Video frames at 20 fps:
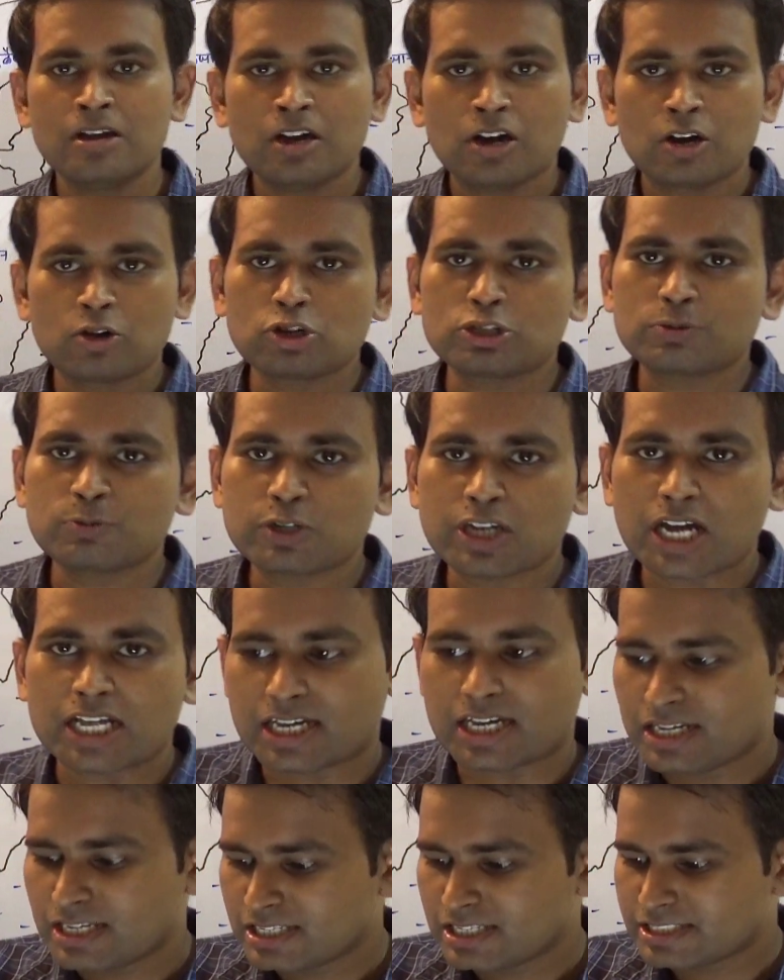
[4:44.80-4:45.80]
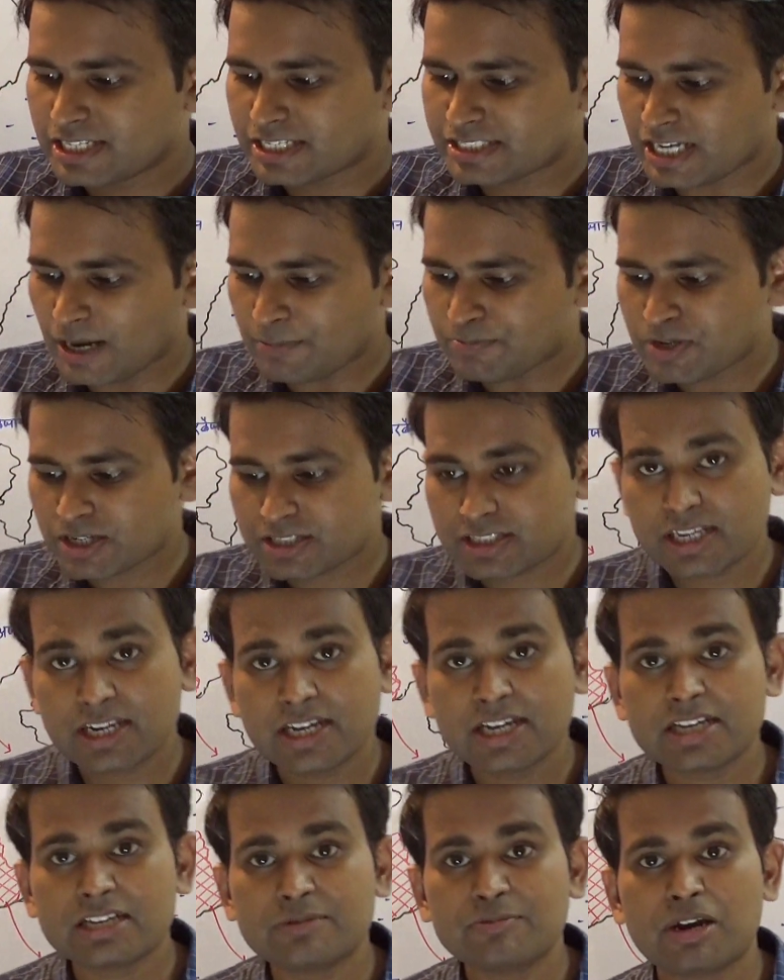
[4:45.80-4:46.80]
रूस मुखिया था जैसे आप देखते
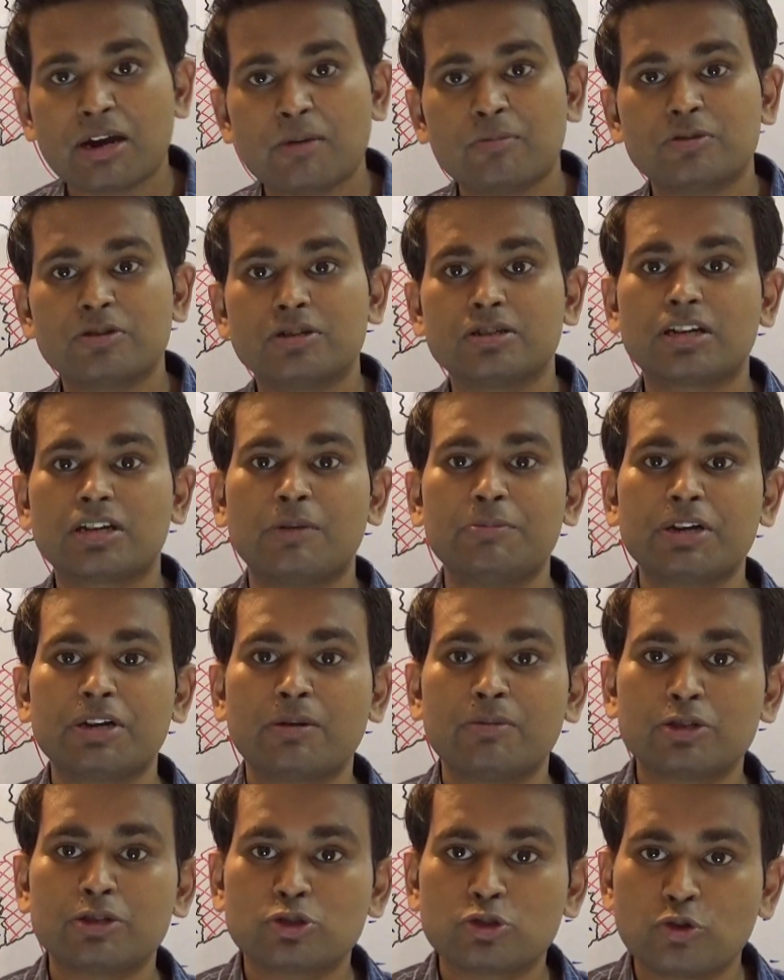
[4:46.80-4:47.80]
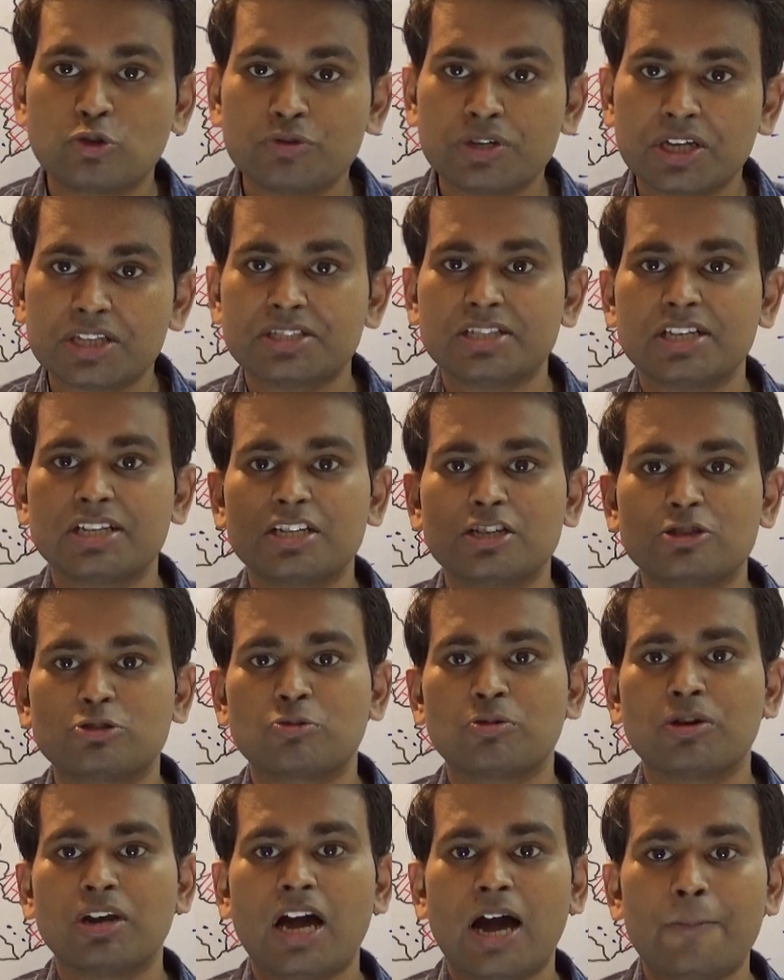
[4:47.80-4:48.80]
नहीं कि मतलब कभी कभी सोवियत संघ की
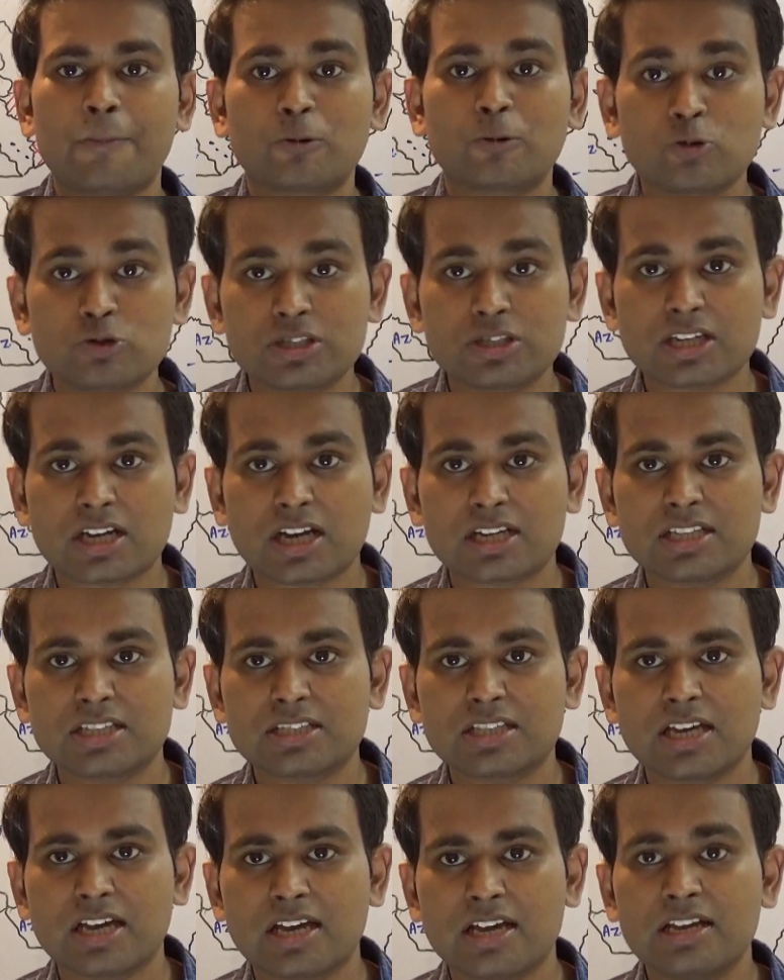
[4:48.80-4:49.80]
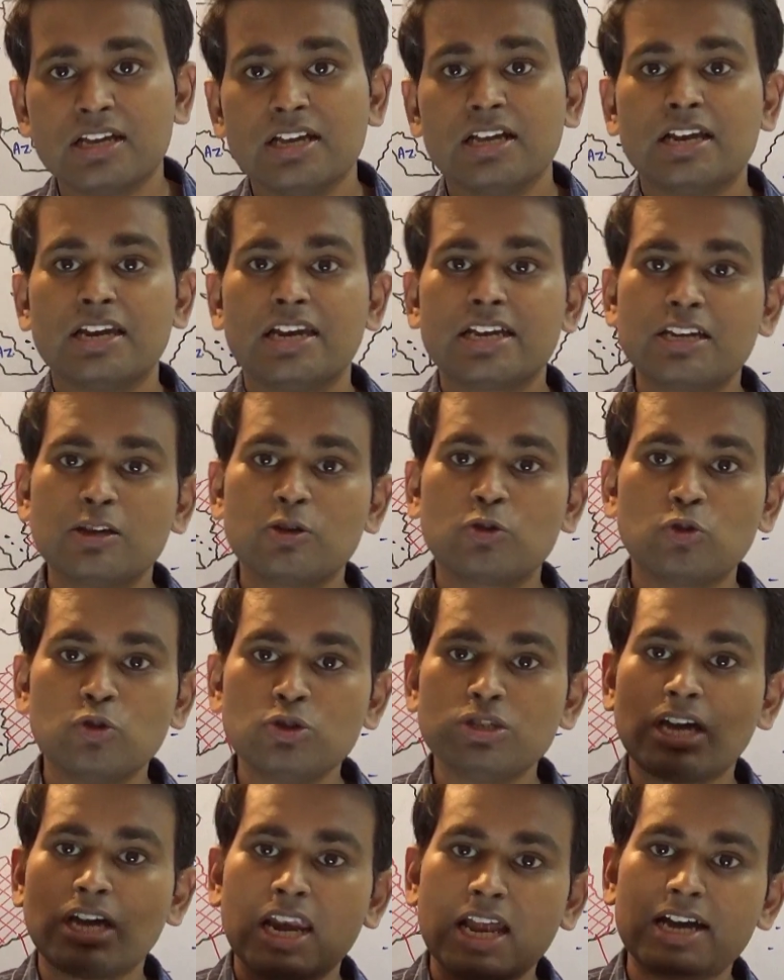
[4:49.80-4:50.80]
तुलना आप रूस से कर देते हैं लेकिन
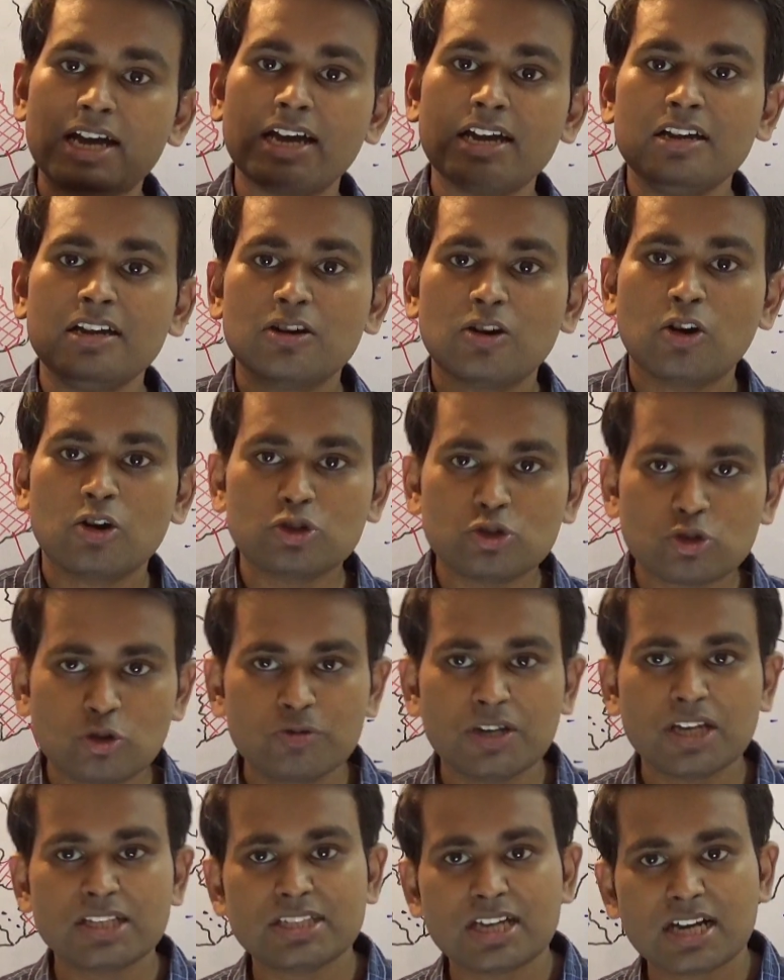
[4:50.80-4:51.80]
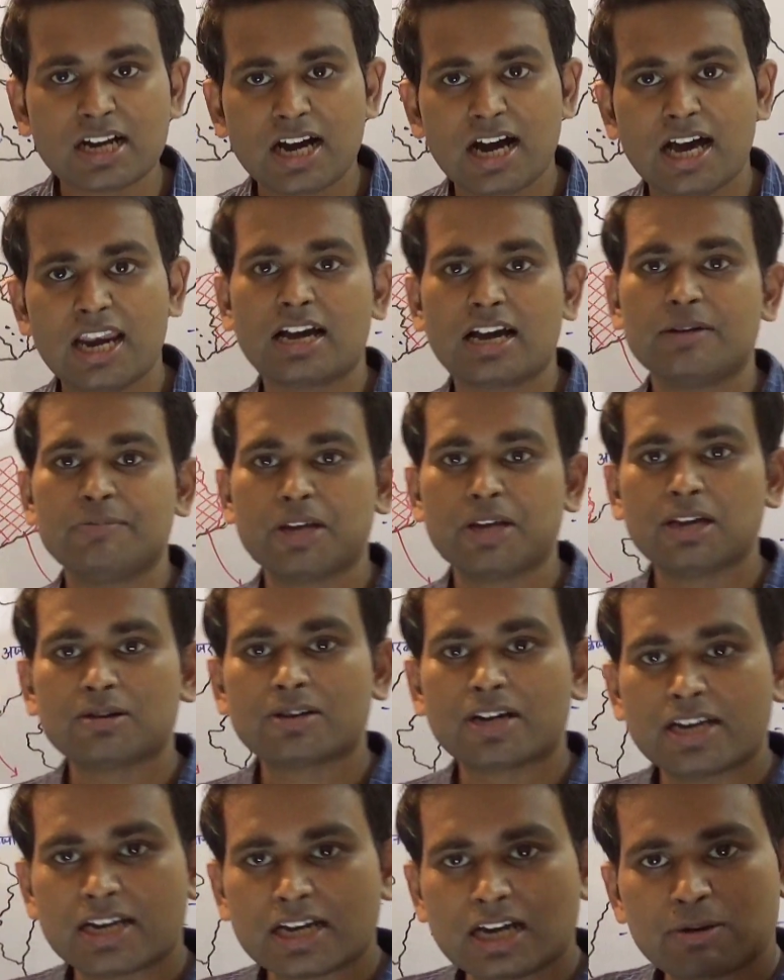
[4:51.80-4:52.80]
रूस अलग है और सोवियत संघ अलग है मतलब
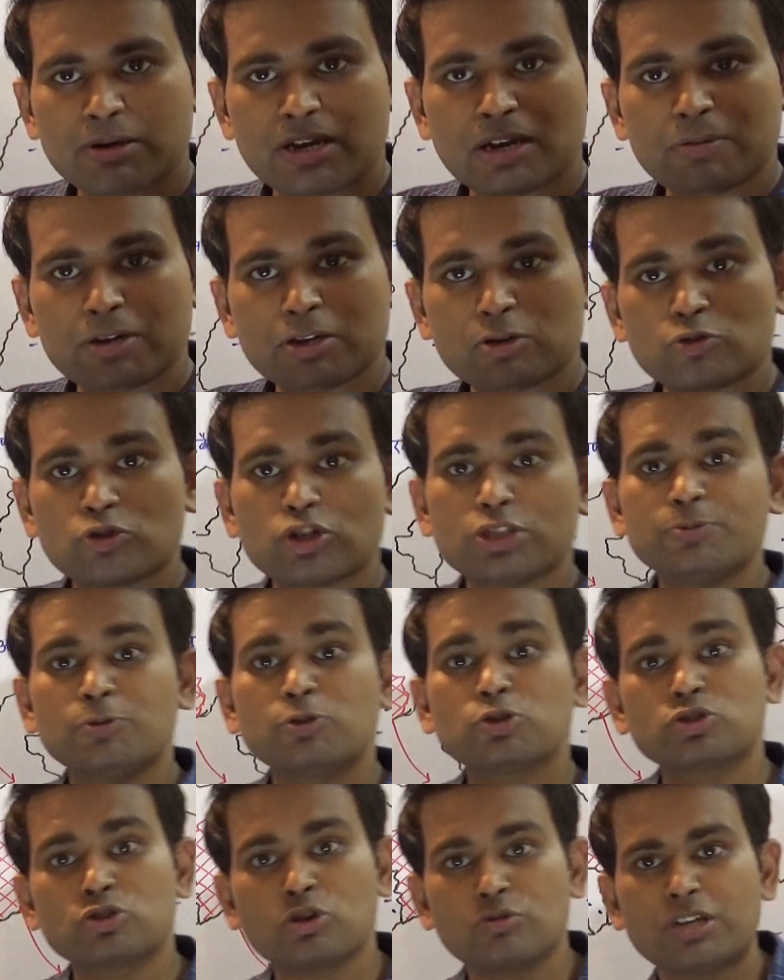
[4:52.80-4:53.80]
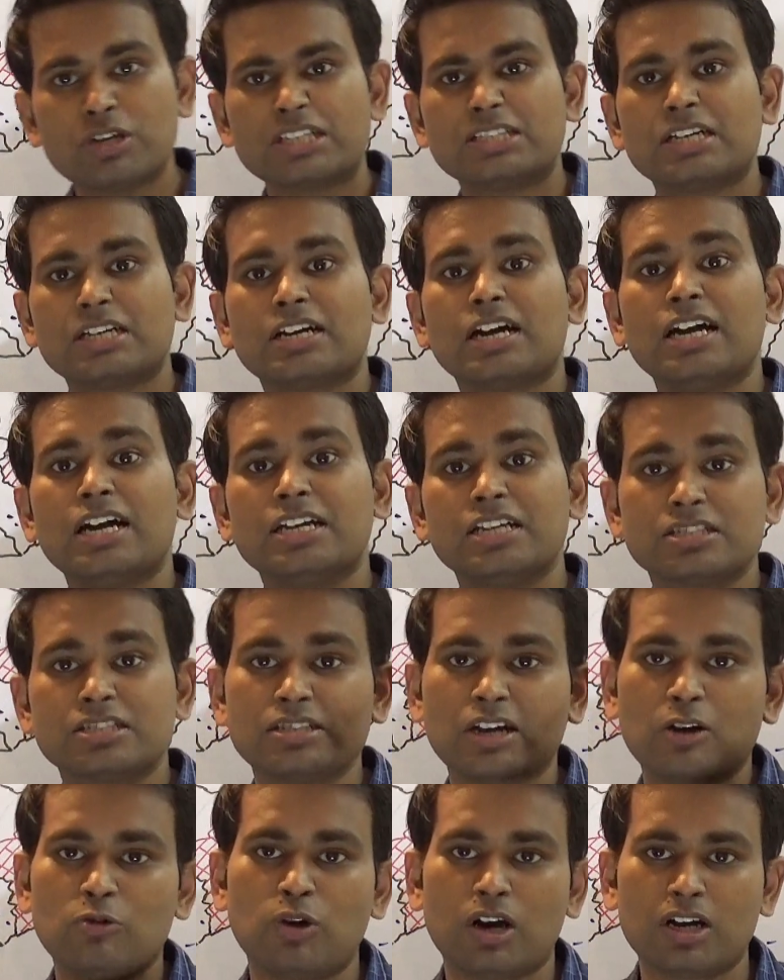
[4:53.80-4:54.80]
कहने का मतलब है रूस भी उस सोवियत संघ का
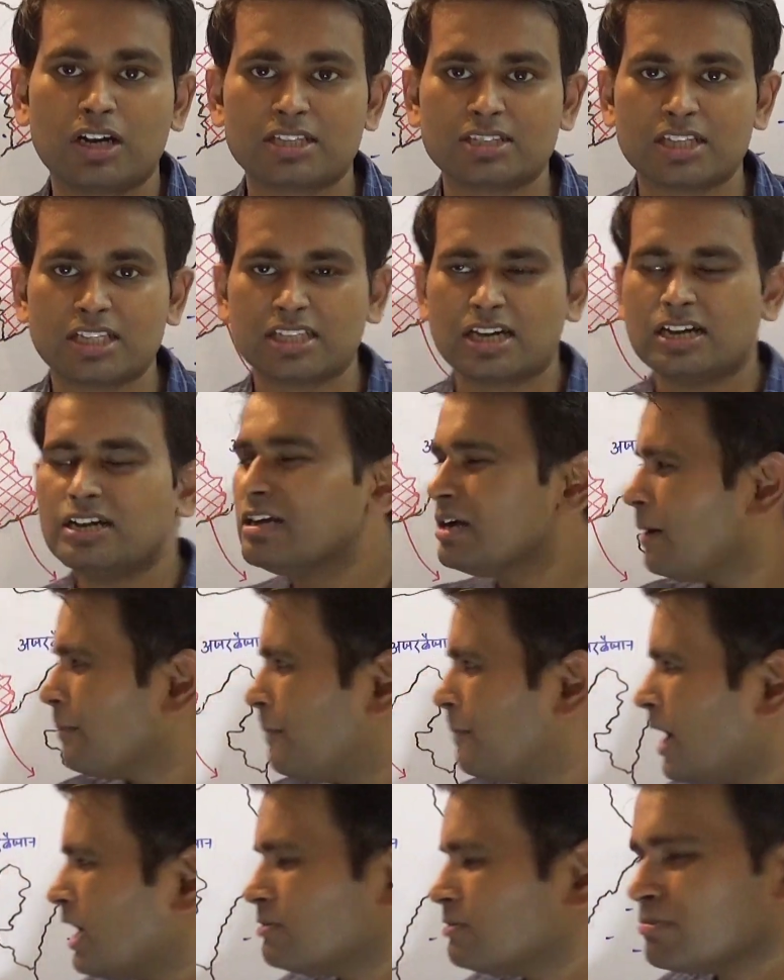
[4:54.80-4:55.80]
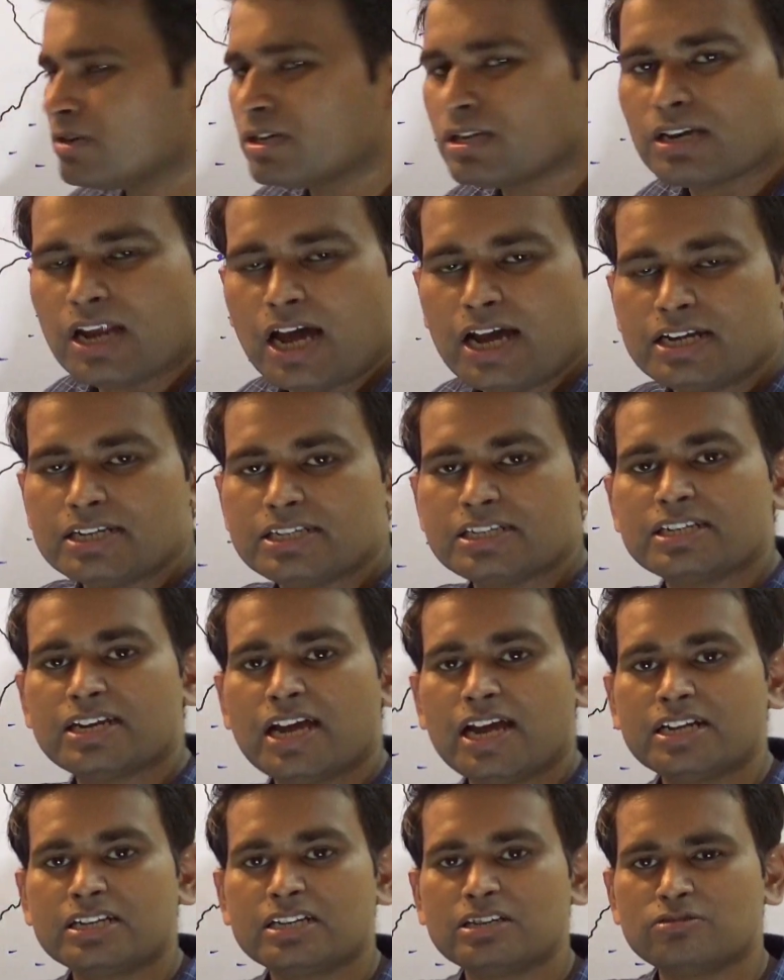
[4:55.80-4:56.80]
हिस्सा हुआ करता था बाद में
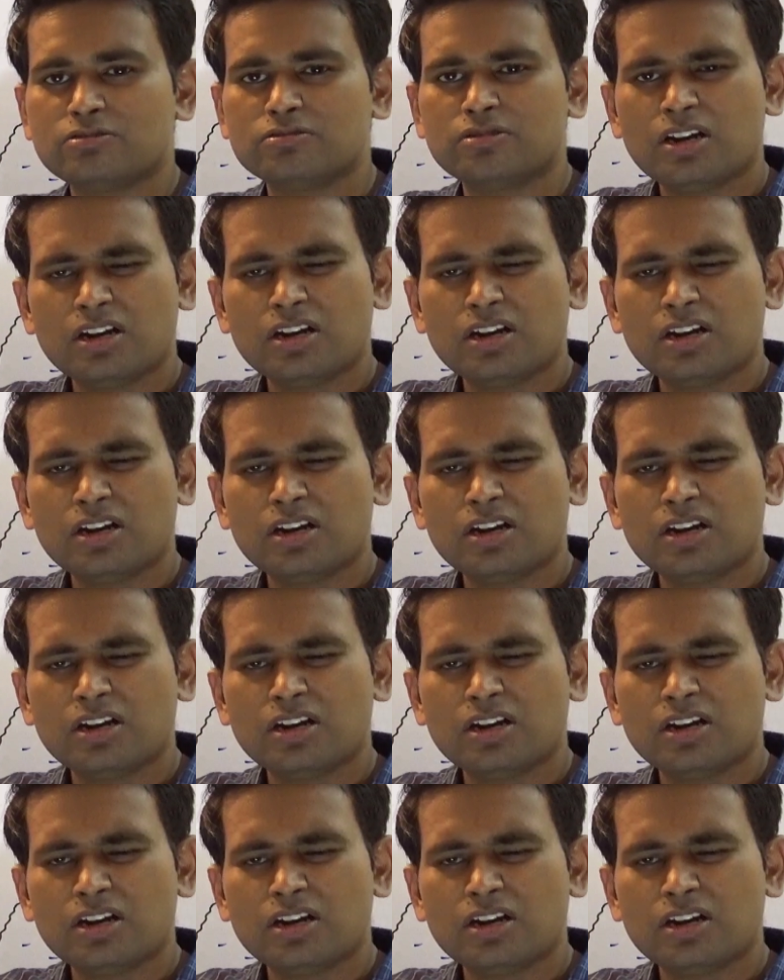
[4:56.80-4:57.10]
नाइनटीन